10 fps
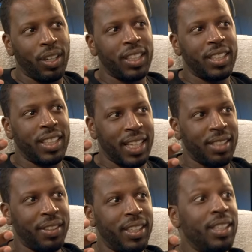Sim. Estás a
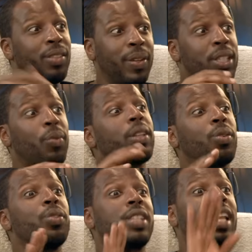ver? E de vez em quando,
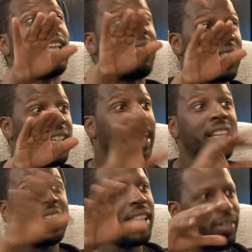quando saltava a janela,
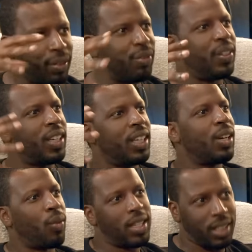ia e vivia,
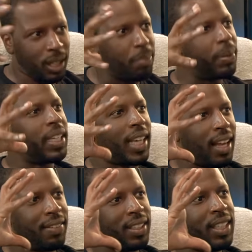quase que
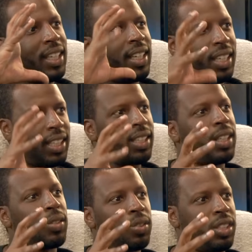replicava aquilo que
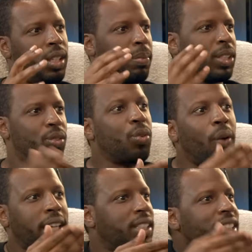acontecia, mas tu não
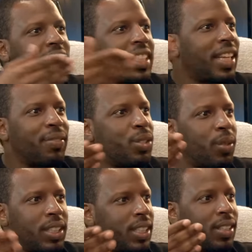achas que isso é
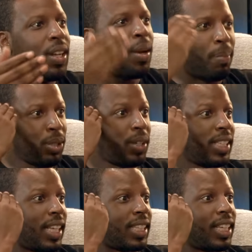visualização. Mas o que é
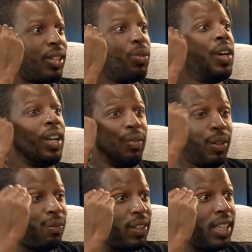certo é que eu
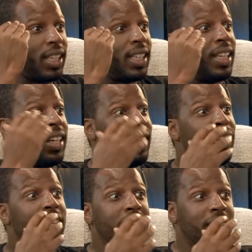vivia
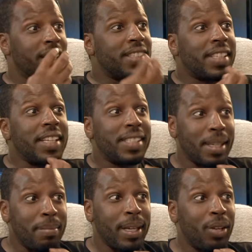e, sem
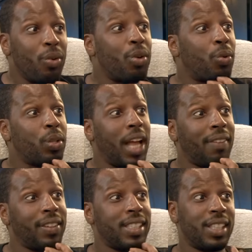saber, eu
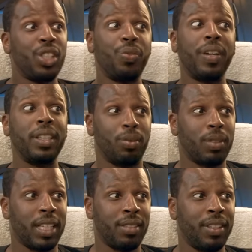acordava satisfeito,
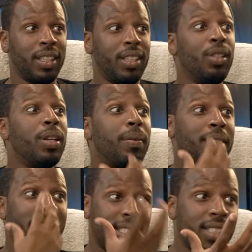estás a ver? Yeah. E, e,
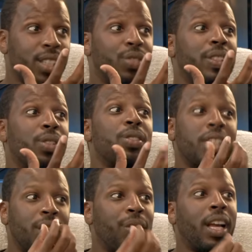essa satisfação
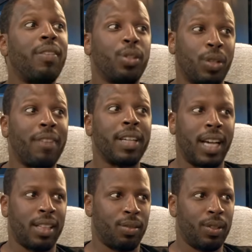significava que eu estava
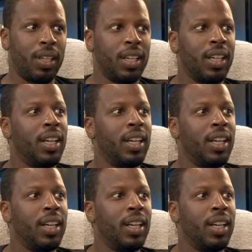grato. Yeah.